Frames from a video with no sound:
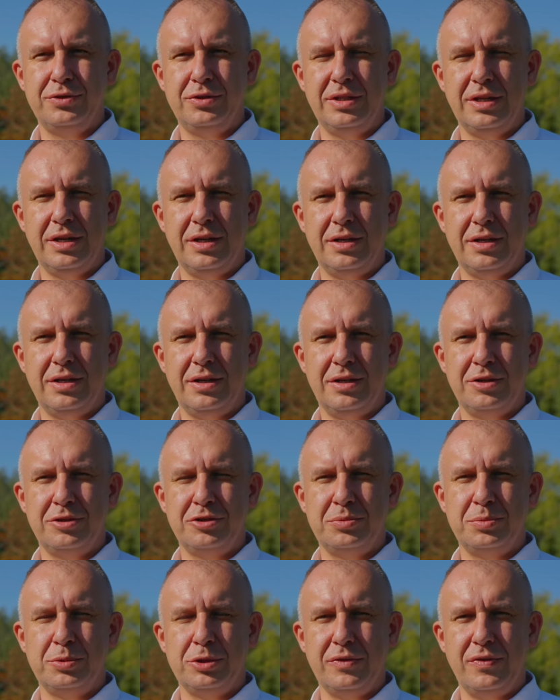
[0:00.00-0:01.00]
y, na
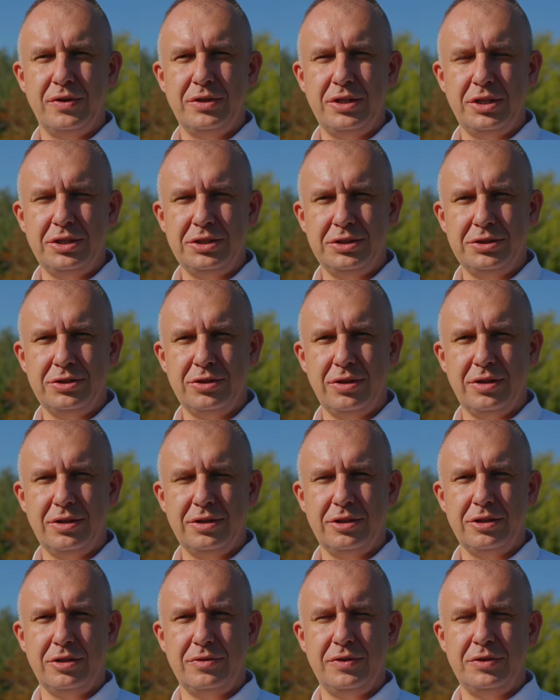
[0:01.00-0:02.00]
rozbudowę tężni
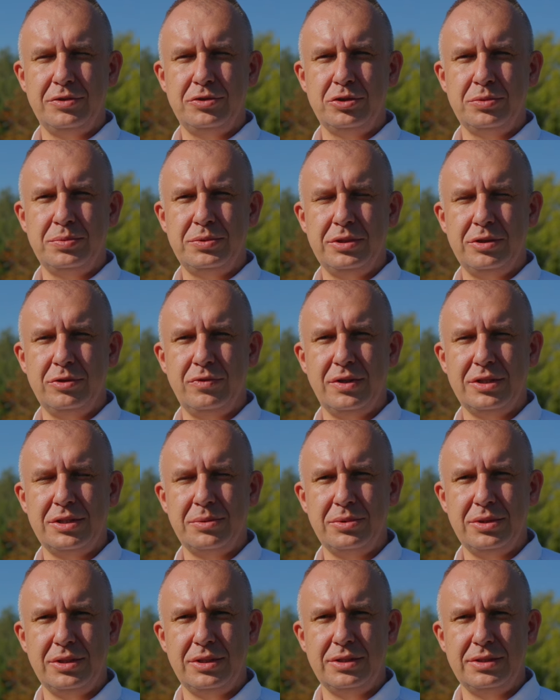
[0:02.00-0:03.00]
solankowej w Słupcy.
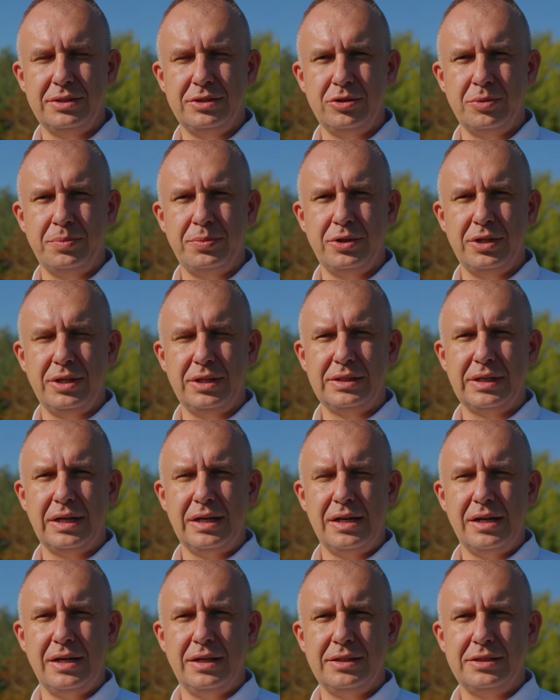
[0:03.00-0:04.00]
Uważam, że jest to projekt
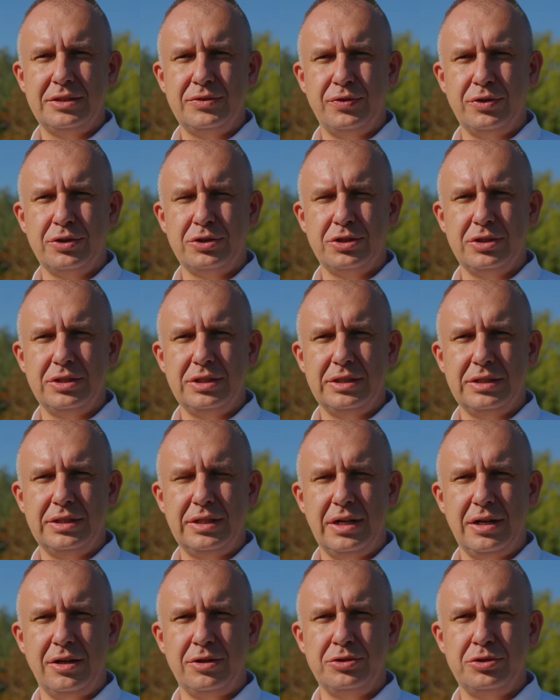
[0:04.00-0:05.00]
stworzony
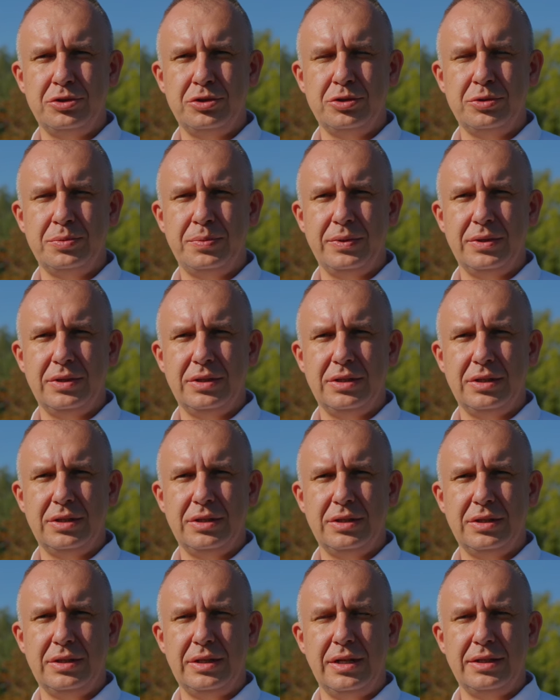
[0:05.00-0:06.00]
dla osób,
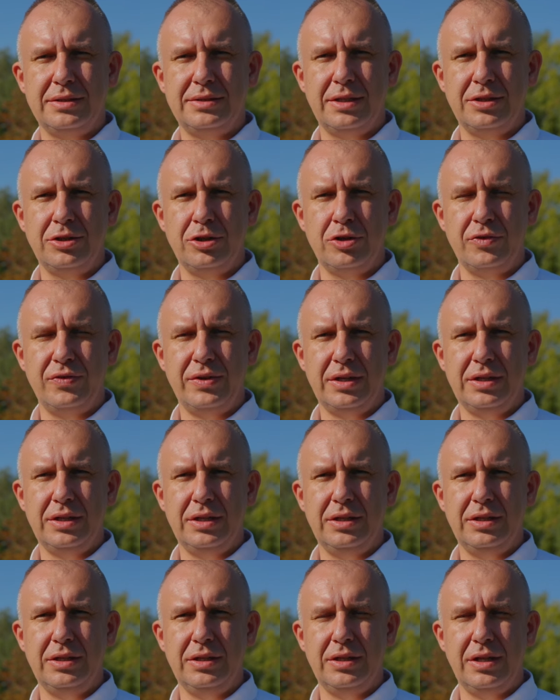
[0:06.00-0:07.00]
dla seniorów, jak
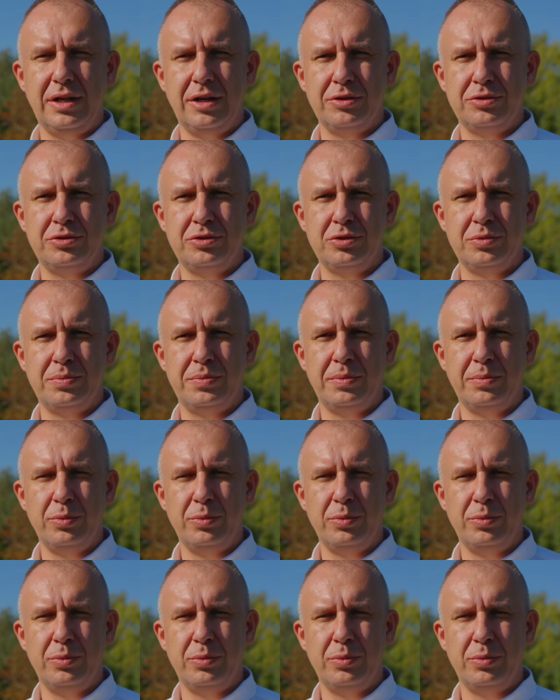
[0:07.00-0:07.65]
i dla osób